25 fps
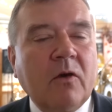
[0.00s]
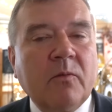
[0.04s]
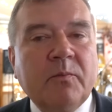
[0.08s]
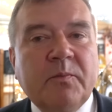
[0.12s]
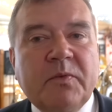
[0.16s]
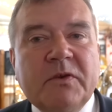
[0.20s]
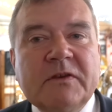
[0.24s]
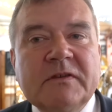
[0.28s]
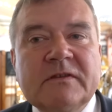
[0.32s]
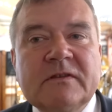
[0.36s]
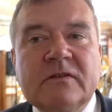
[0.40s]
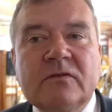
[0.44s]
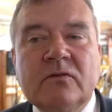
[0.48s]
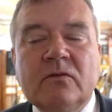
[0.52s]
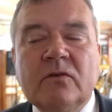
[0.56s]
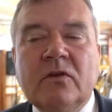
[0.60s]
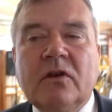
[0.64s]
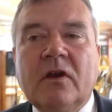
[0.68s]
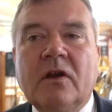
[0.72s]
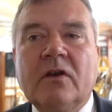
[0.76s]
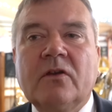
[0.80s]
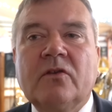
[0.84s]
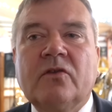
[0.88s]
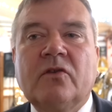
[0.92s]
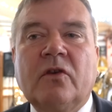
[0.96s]

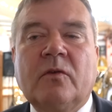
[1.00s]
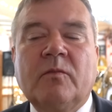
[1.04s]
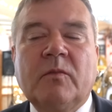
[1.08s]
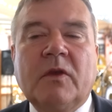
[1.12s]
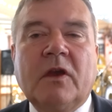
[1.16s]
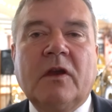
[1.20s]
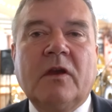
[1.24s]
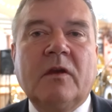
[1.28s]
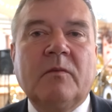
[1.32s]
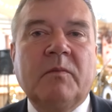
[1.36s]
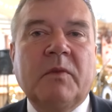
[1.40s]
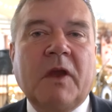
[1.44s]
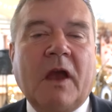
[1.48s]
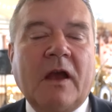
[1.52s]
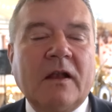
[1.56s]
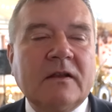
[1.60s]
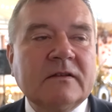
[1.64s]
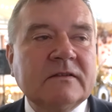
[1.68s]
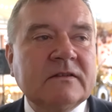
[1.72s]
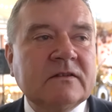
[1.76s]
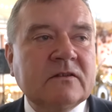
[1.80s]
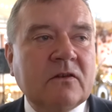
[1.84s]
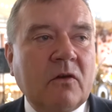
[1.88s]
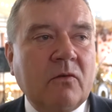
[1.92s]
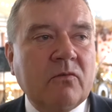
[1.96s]
opisuje ziemię
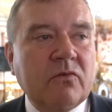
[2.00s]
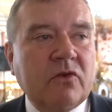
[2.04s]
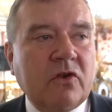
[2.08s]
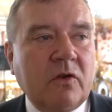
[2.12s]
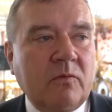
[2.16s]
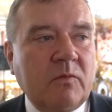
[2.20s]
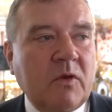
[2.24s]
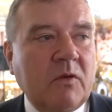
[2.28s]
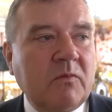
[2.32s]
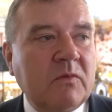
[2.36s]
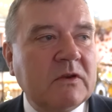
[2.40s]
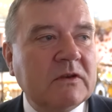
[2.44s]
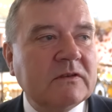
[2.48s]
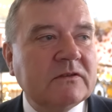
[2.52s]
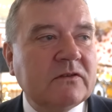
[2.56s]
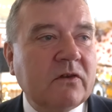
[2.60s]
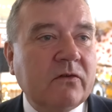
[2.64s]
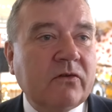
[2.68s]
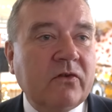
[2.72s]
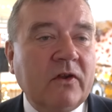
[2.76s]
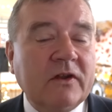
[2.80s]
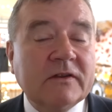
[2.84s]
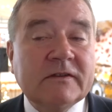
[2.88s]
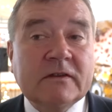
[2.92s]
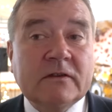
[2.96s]
bialską, ziemię
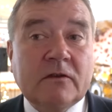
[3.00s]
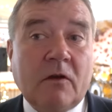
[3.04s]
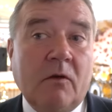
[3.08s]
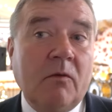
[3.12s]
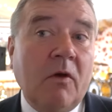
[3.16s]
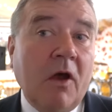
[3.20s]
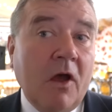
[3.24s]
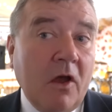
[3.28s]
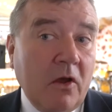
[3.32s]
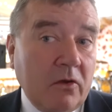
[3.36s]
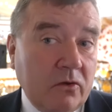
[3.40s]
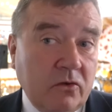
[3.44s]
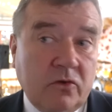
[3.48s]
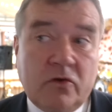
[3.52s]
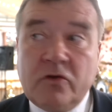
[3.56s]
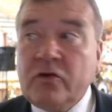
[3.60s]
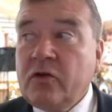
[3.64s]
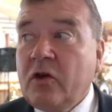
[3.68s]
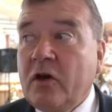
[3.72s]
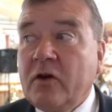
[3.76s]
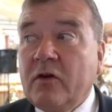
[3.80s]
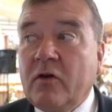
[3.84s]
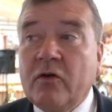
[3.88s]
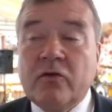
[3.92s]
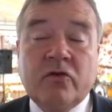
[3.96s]
międzyrzecką.
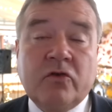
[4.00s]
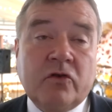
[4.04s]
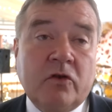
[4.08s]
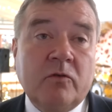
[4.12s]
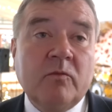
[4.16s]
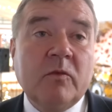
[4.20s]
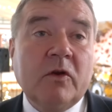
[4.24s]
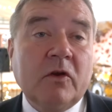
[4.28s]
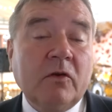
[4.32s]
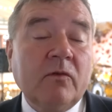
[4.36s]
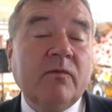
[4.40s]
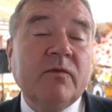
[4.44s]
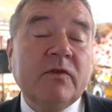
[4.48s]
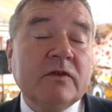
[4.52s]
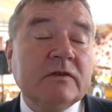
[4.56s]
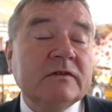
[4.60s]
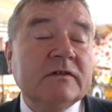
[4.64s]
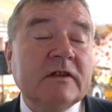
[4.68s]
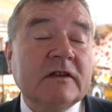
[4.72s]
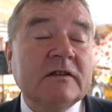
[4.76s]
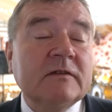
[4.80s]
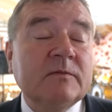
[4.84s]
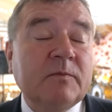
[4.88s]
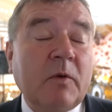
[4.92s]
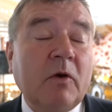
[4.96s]
Dzisiaj gościmy również
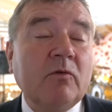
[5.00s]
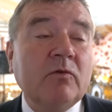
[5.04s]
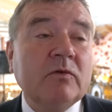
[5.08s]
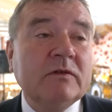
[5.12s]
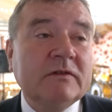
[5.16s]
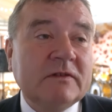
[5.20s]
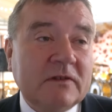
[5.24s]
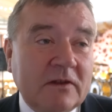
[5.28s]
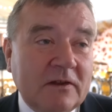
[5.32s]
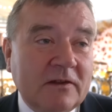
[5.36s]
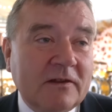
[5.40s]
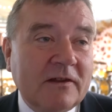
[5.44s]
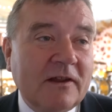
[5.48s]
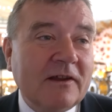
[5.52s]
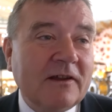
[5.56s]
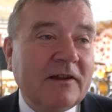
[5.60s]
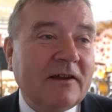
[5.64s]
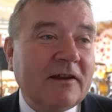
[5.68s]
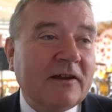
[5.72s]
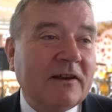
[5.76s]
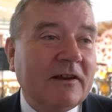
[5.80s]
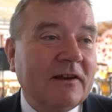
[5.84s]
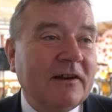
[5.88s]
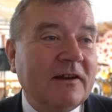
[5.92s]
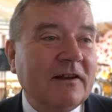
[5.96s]
zespoły z innych
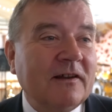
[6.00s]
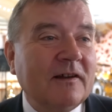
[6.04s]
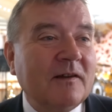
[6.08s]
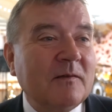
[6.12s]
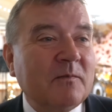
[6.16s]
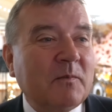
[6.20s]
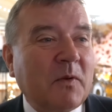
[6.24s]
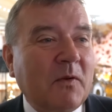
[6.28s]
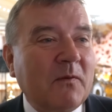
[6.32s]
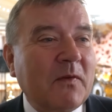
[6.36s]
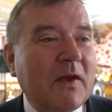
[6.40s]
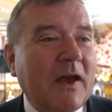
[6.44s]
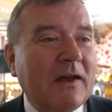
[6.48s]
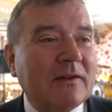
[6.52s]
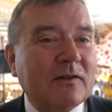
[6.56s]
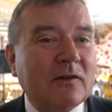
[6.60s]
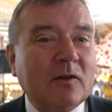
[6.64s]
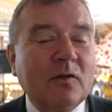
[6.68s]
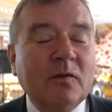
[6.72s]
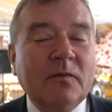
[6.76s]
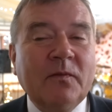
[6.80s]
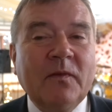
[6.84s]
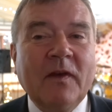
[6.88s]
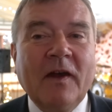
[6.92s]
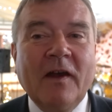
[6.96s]
e,
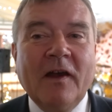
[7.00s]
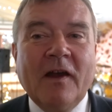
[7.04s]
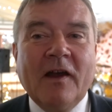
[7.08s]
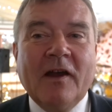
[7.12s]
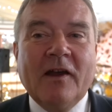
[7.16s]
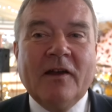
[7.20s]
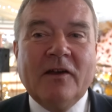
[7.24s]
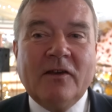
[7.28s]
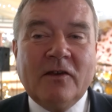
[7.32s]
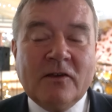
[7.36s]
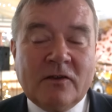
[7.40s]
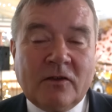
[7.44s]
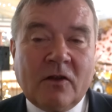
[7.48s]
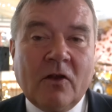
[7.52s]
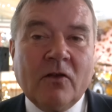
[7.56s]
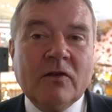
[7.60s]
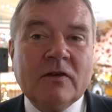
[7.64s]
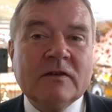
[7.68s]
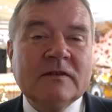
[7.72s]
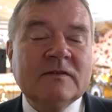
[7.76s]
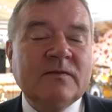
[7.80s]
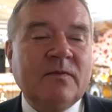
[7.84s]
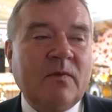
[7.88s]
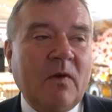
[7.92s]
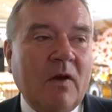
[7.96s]
powiatów i to
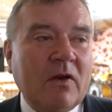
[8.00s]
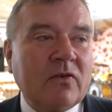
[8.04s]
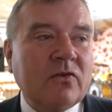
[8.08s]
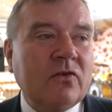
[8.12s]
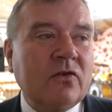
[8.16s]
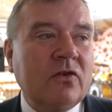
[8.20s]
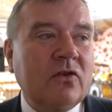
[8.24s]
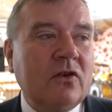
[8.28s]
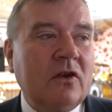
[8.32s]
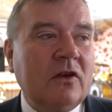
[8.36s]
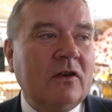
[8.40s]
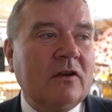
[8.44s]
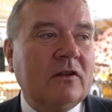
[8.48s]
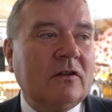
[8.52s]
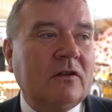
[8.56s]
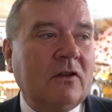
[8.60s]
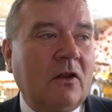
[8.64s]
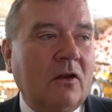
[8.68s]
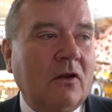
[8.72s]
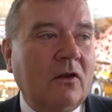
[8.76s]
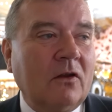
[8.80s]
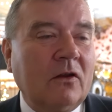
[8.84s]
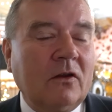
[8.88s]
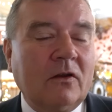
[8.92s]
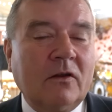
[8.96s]
jest właśnie
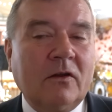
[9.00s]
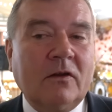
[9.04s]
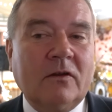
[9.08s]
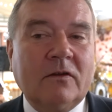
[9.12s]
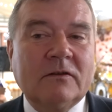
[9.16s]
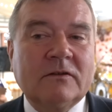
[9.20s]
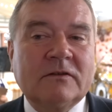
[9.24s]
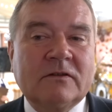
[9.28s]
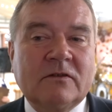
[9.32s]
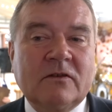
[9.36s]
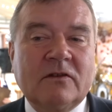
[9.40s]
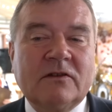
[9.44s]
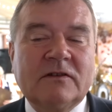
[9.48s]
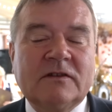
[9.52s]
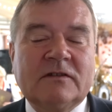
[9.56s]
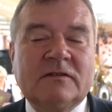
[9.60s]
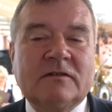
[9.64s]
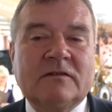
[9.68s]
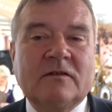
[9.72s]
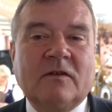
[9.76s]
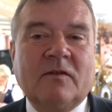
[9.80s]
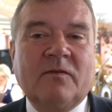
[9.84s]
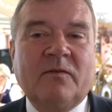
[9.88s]
to, co jest